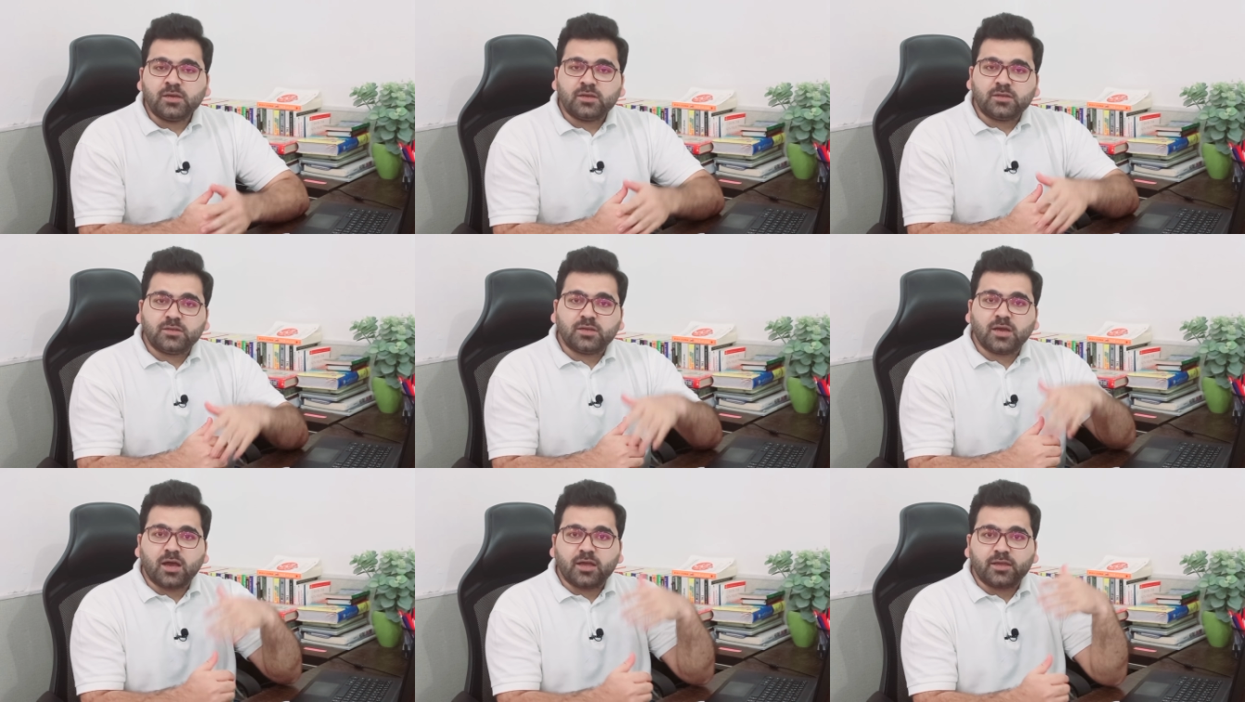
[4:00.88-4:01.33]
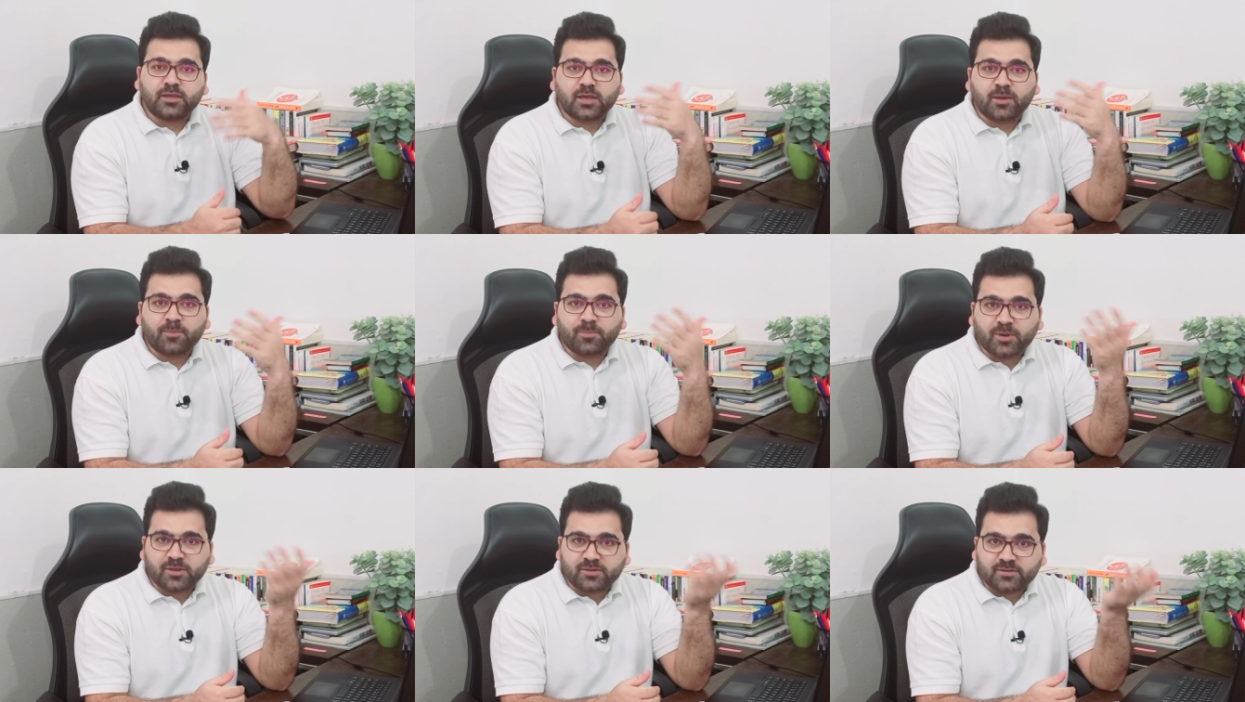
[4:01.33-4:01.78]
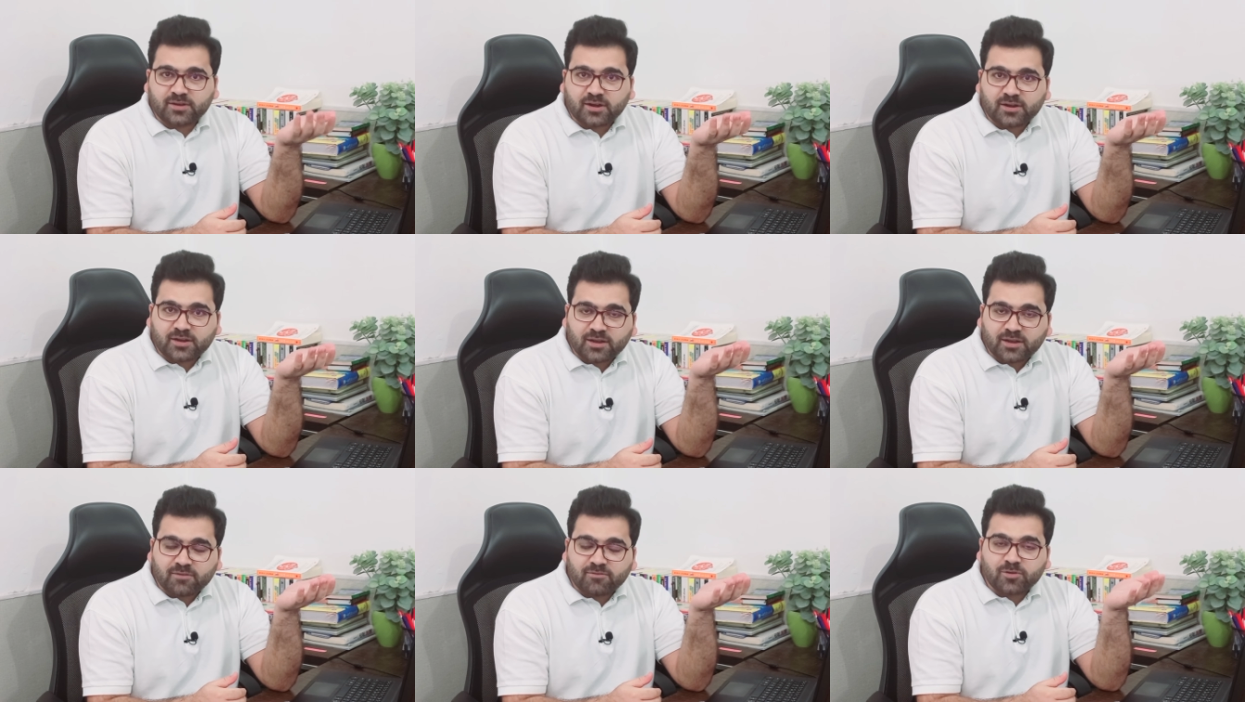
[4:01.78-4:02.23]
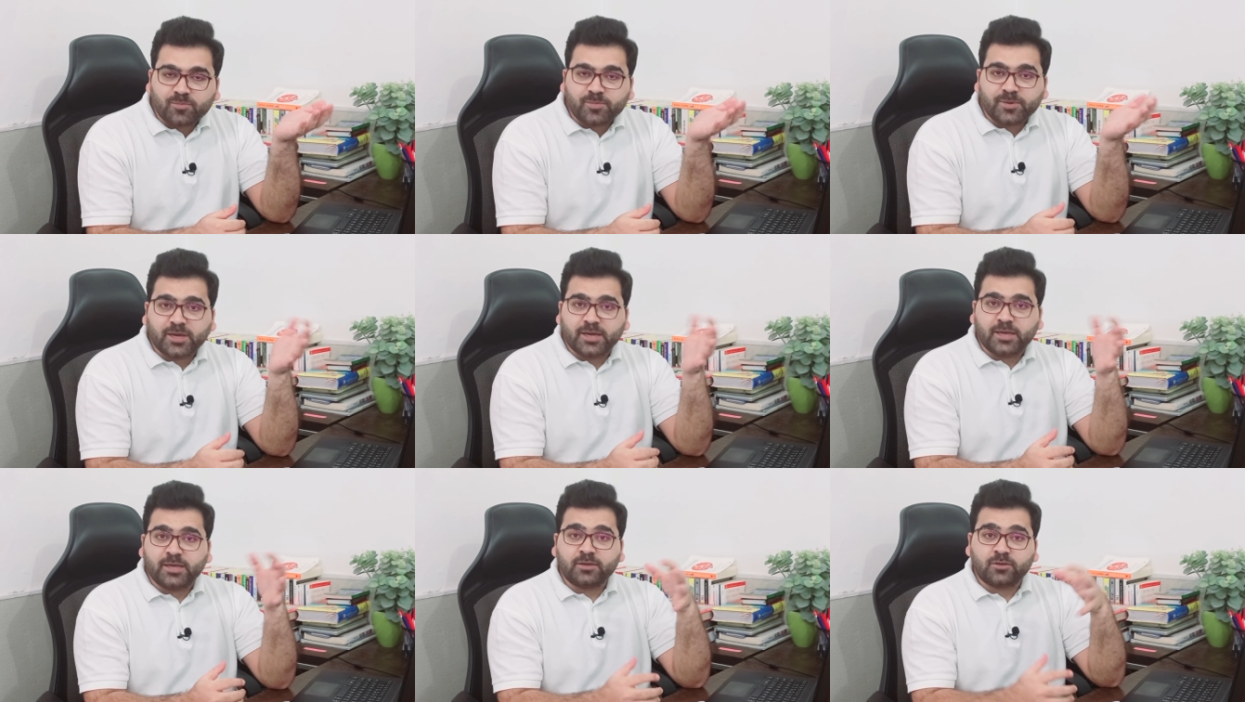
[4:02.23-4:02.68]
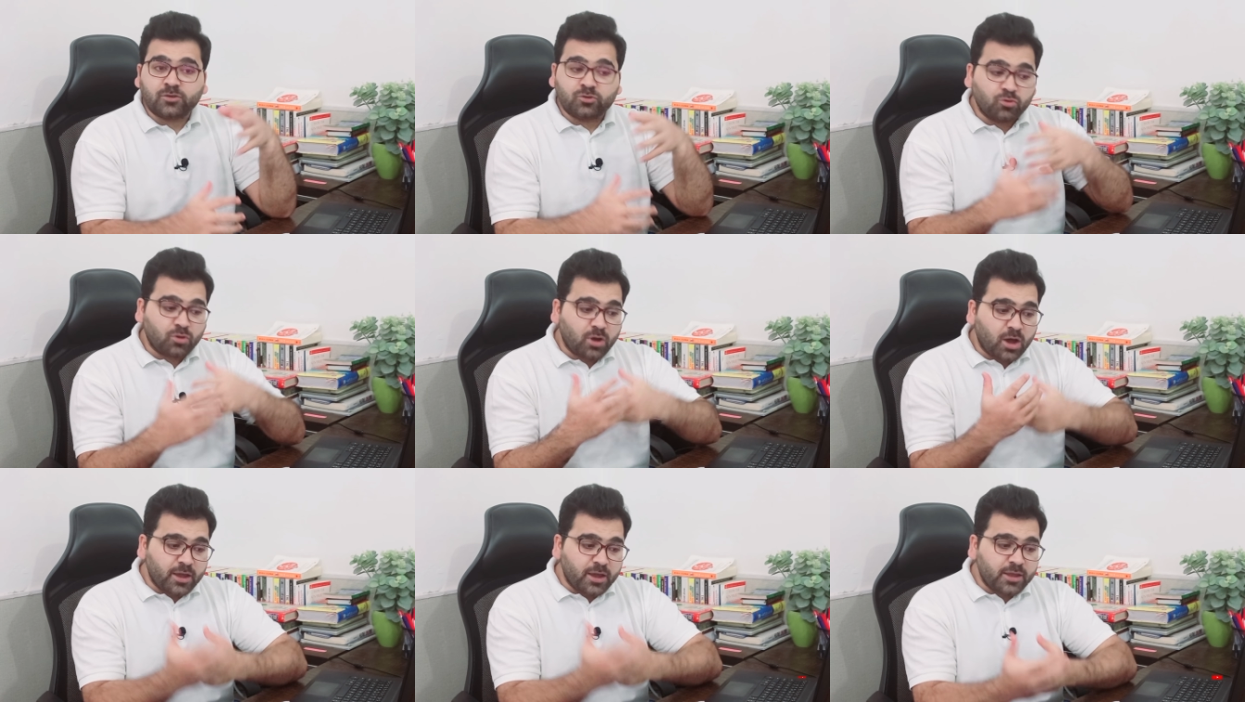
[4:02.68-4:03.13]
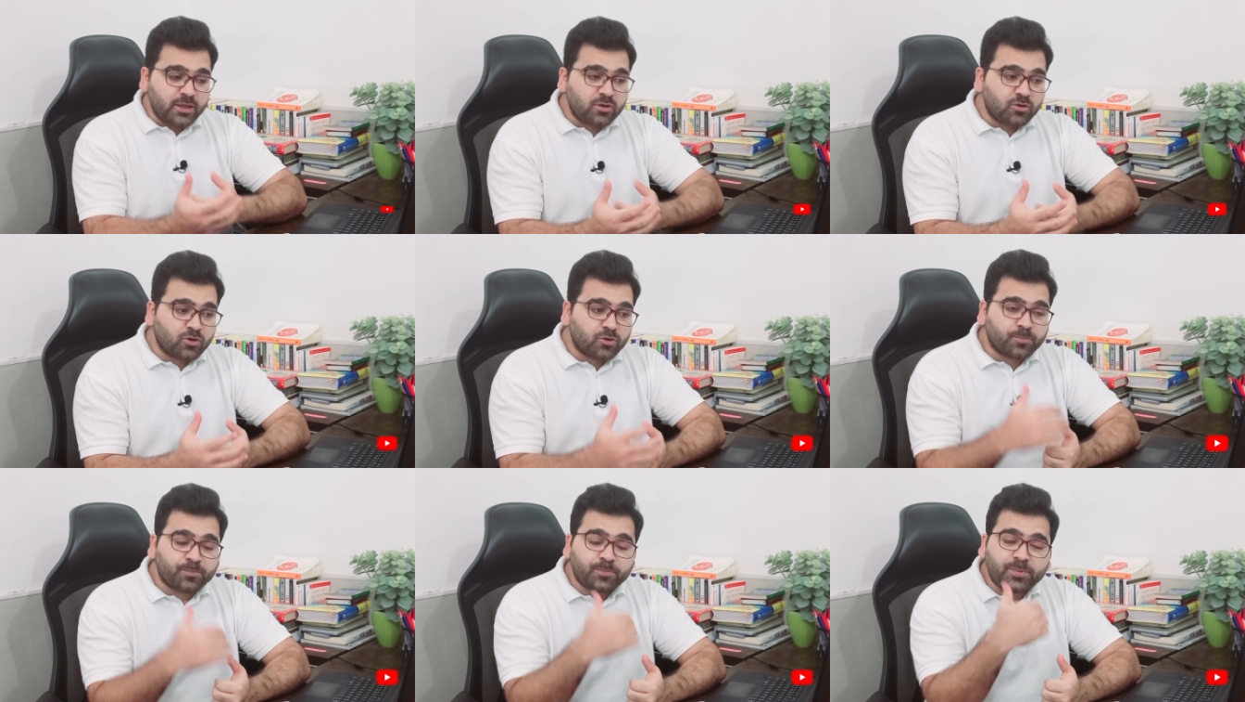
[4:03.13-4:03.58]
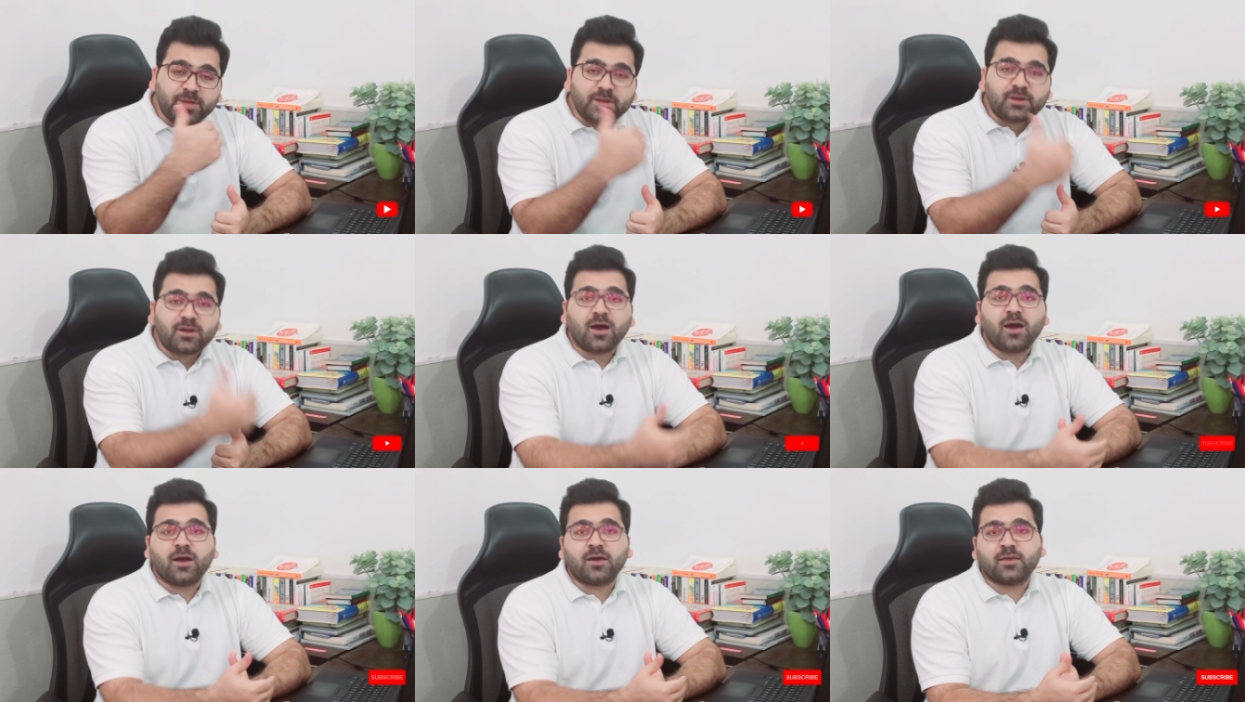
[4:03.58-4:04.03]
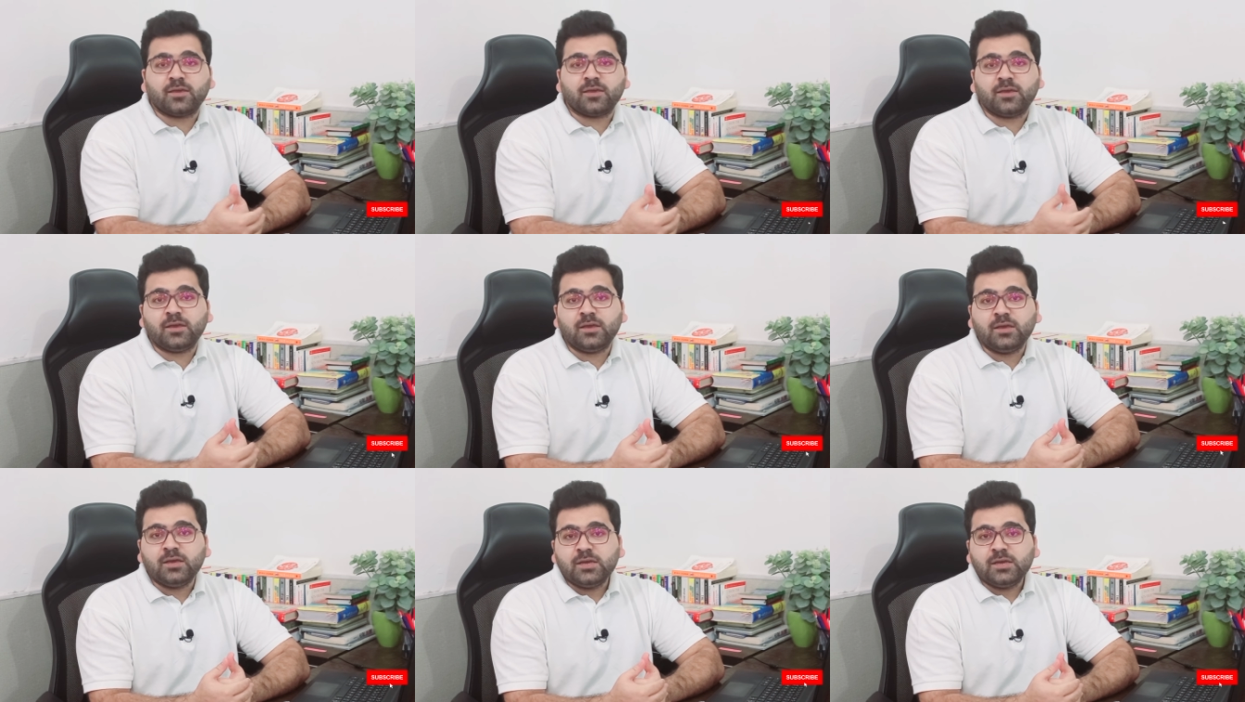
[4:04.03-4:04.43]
या आई क्या प्रेसिडेंट लेवल पे आएँ क्यों आएँ और फिर आके